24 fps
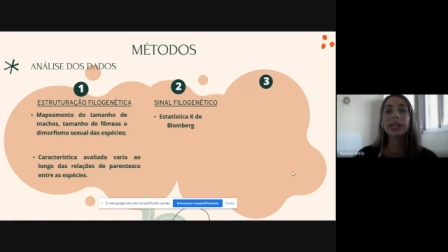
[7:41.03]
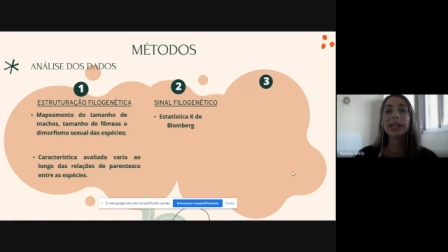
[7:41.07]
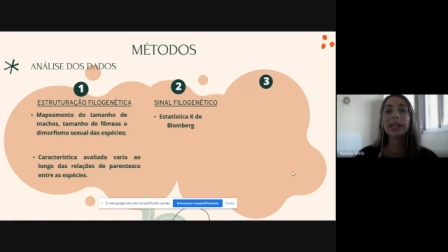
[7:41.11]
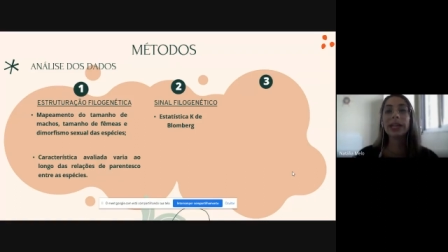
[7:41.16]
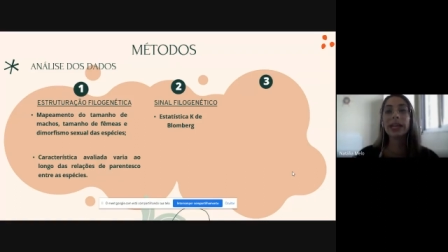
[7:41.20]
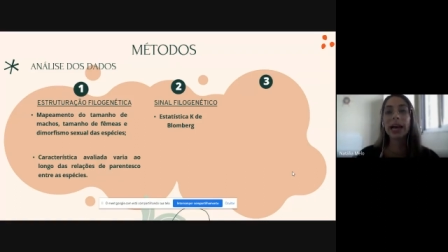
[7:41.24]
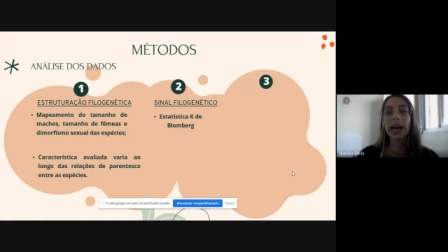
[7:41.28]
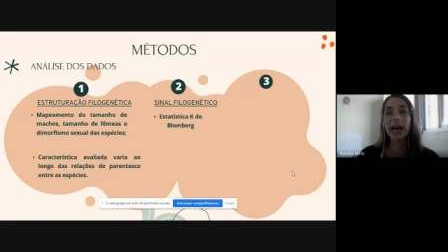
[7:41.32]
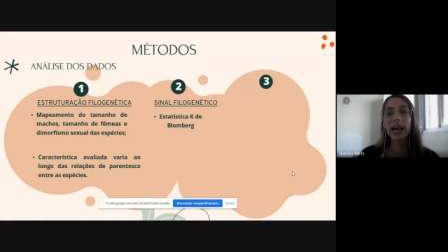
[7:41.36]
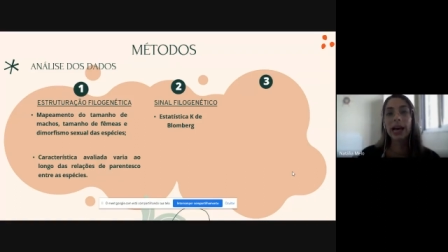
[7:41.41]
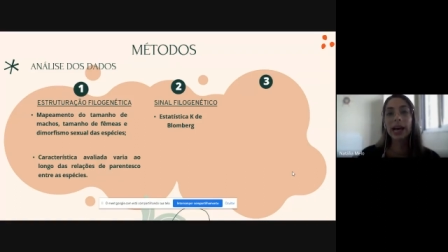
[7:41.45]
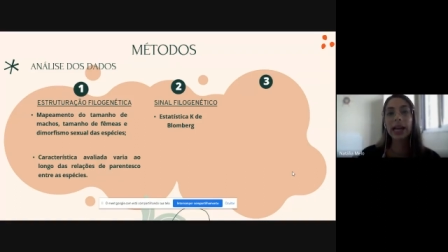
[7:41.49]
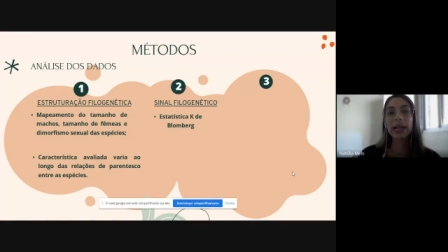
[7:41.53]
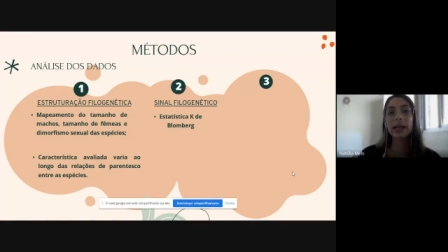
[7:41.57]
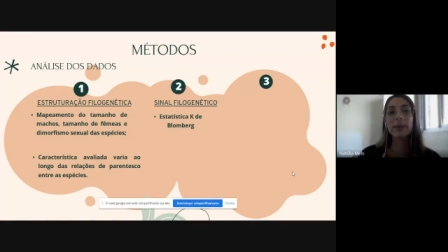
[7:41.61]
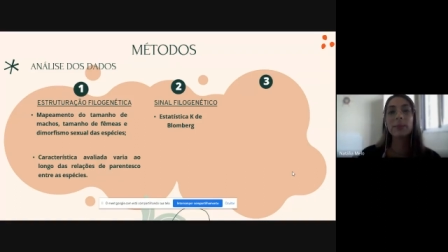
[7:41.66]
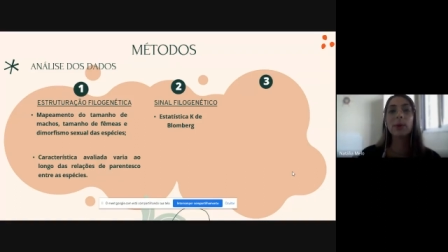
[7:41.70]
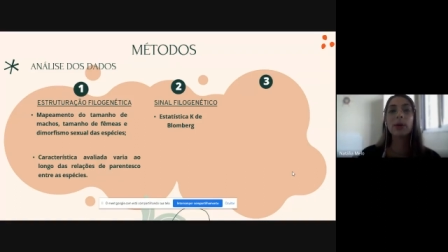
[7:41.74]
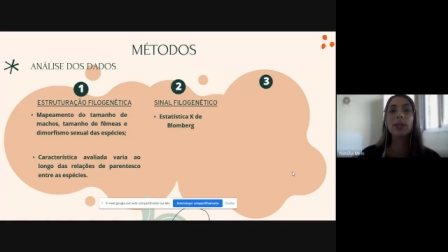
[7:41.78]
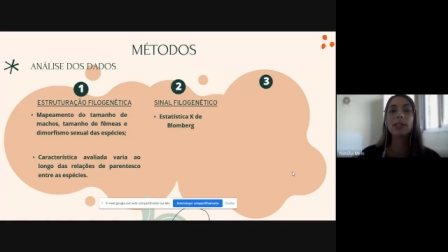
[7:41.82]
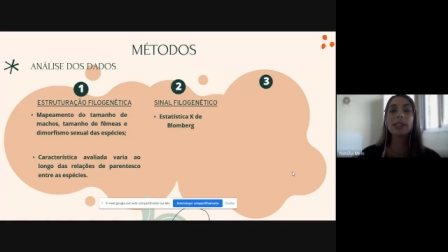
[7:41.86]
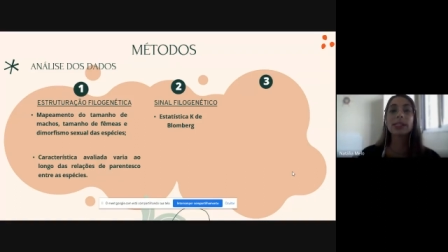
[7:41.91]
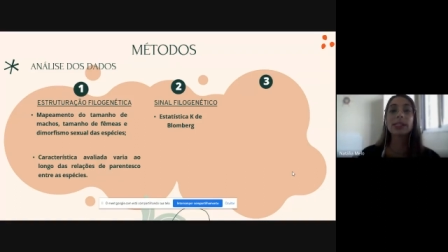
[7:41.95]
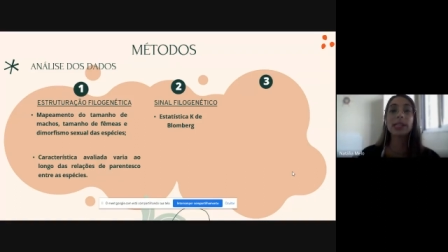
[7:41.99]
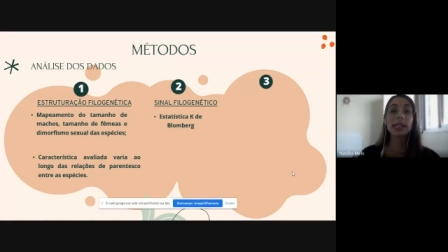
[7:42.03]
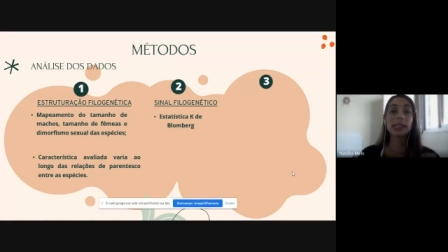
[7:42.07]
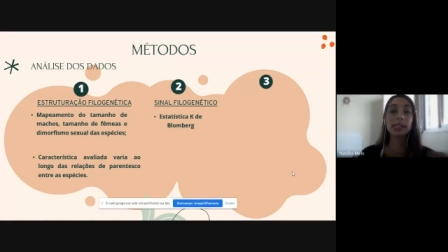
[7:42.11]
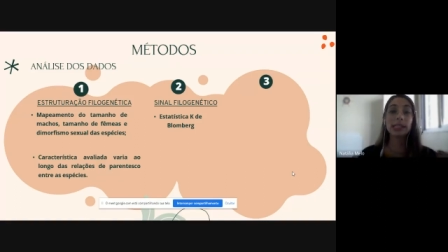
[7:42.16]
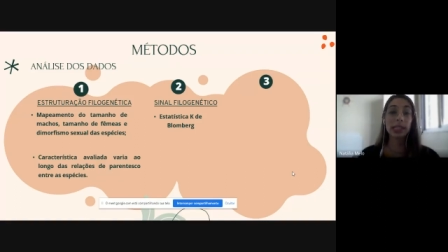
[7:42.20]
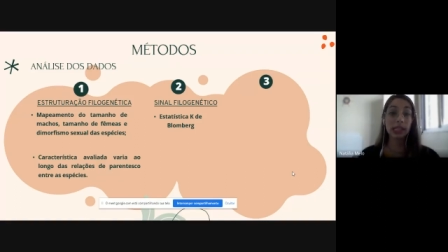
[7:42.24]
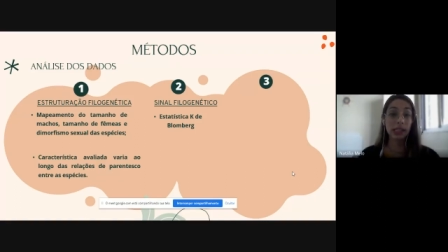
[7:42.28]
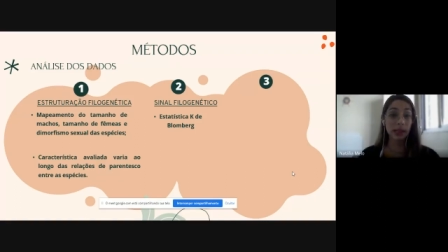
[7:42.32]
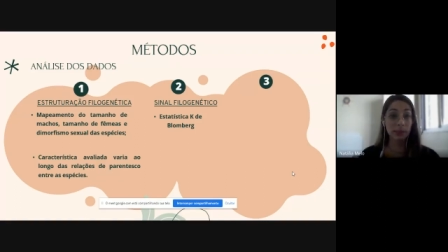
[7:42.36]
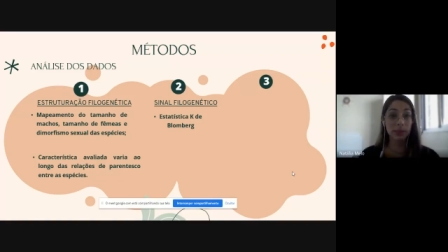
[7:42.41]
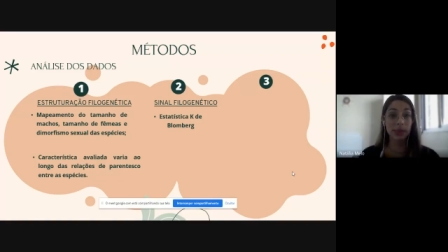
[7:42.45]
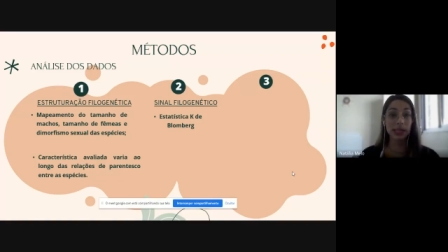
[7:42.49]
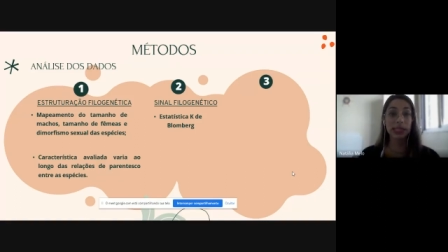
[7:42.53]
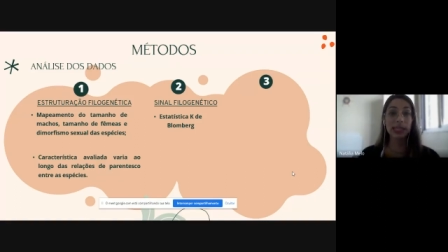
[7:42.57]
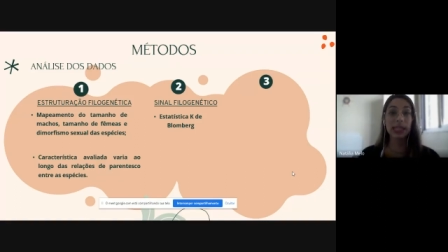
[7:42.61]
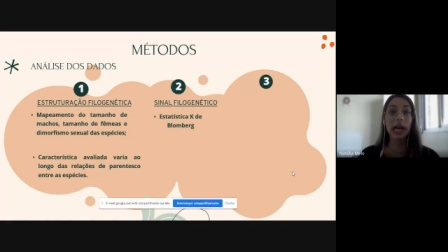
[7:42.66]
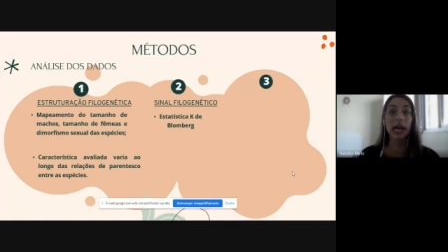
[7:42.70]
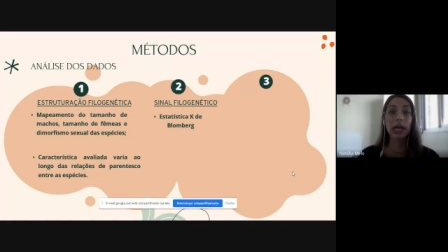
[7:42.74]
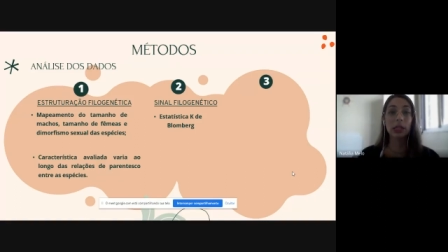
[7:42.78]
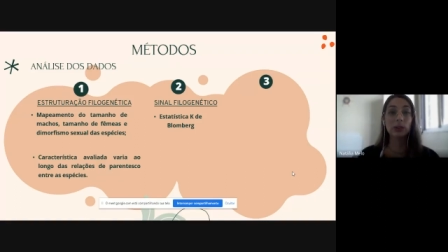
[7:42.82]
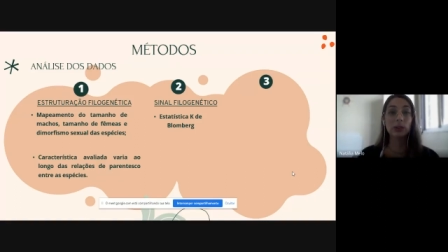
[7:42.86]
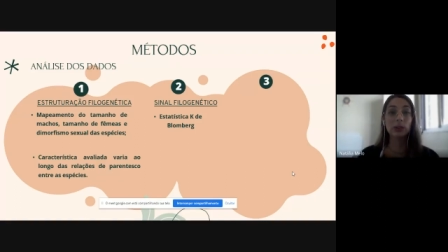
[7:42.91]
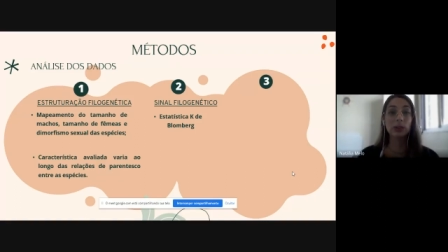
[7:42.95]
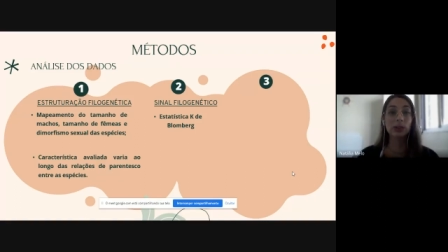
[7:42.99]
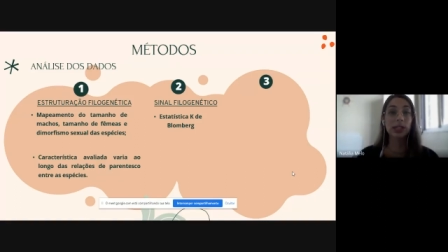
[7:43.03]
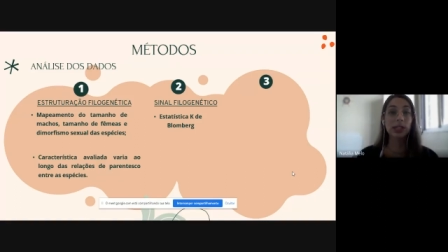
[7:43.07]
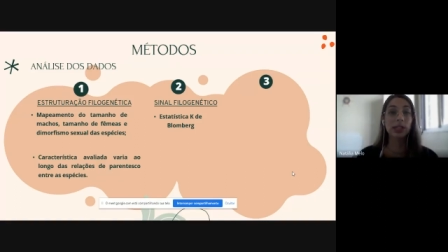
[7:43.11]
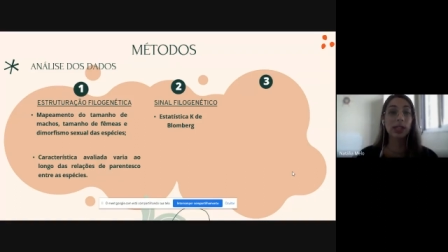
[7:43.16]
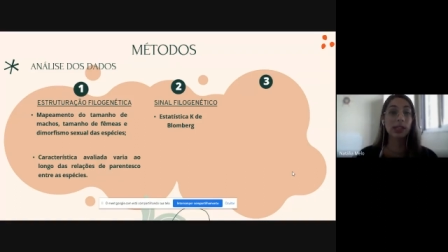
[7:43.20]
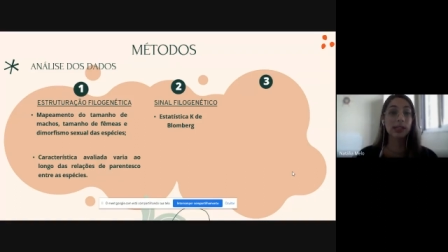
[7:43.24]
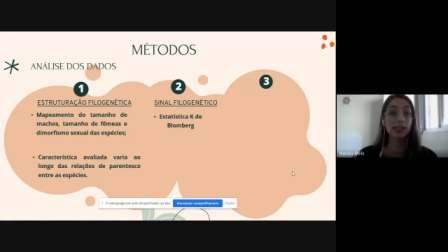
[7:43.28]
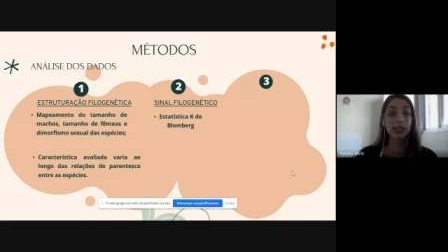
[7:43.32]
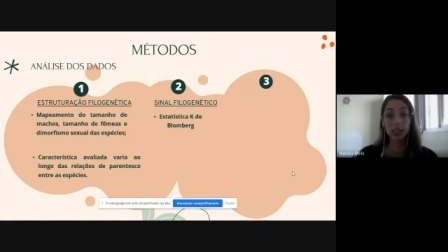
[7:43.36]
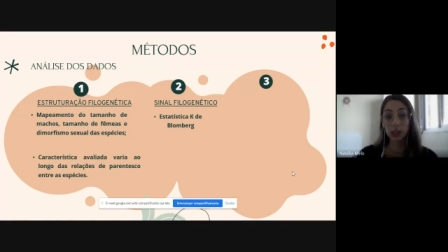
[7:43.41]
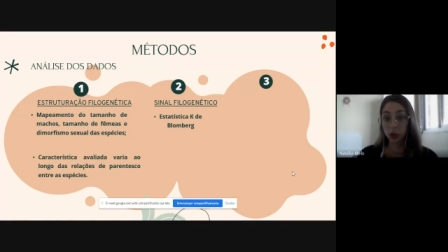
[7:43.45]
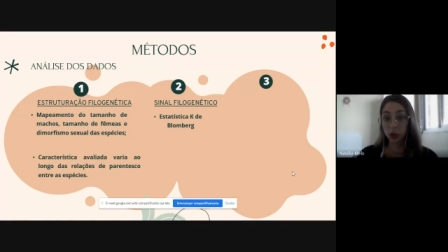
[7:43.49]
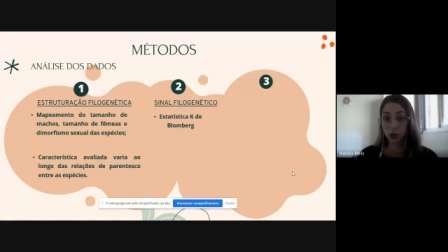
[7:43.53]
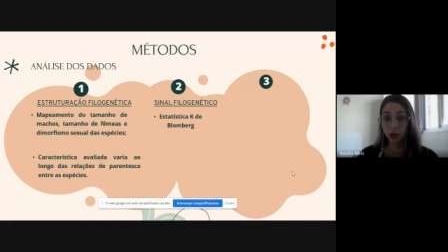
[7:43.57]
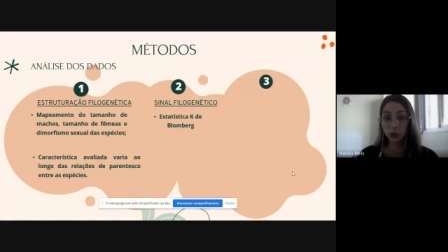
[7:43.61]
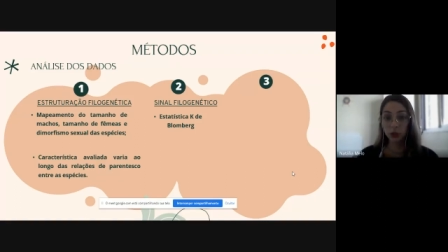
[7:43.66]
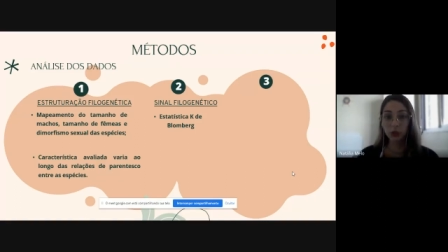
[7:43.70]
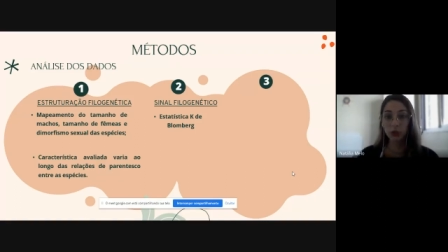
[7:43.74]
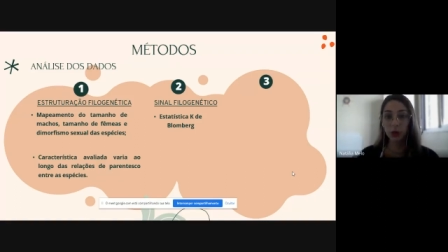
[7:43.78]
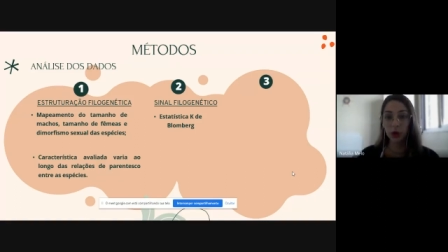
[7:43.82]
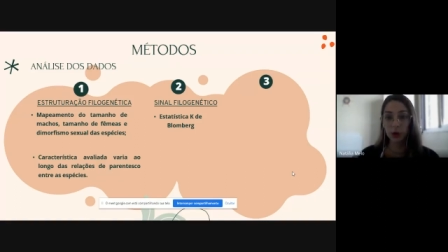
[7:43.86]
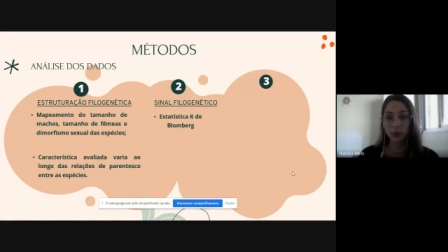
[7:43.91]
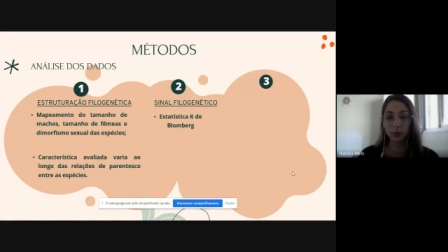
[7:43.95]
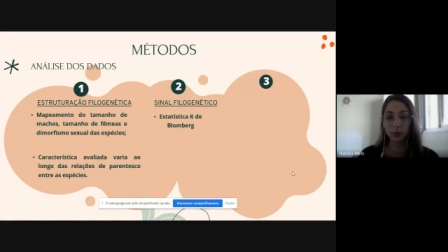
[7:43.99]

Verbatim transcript: K ele pode ser interpretado da seguinte forma.